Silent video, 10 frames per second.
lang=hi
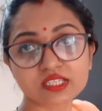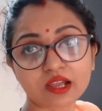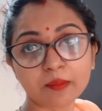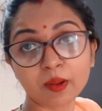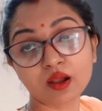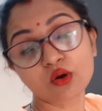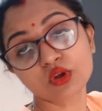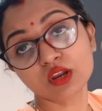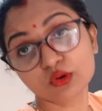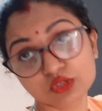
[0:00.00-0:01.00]
जगह पे लगाऊंगी
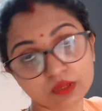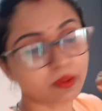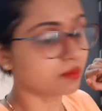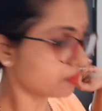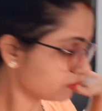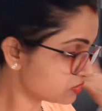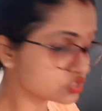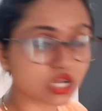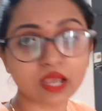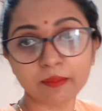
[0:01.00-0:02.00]
लेकिन उससे पहले मैं अपनी
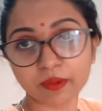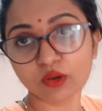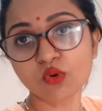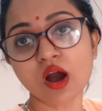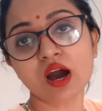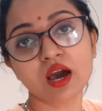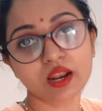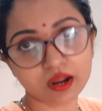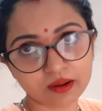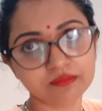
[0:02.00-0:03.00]
चाय पी लूँ
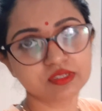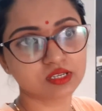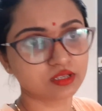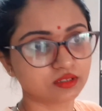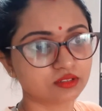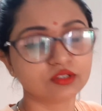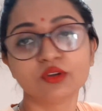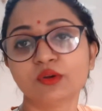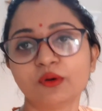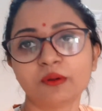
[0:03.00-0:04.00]
आराम से
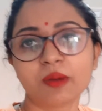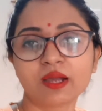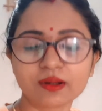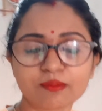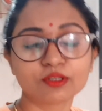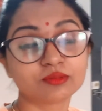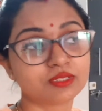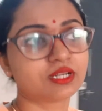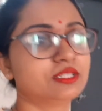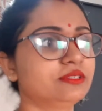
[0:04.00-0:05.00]
और बाहर का मौसम
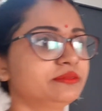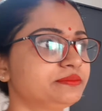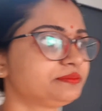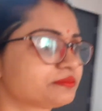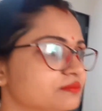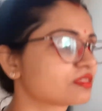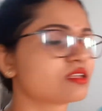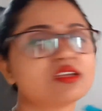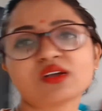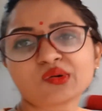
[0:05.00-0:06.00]
दिखाती
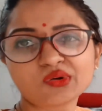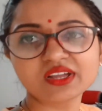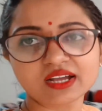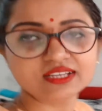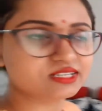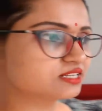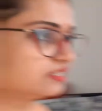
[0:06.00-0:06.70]
हूँ कोई खास नहीं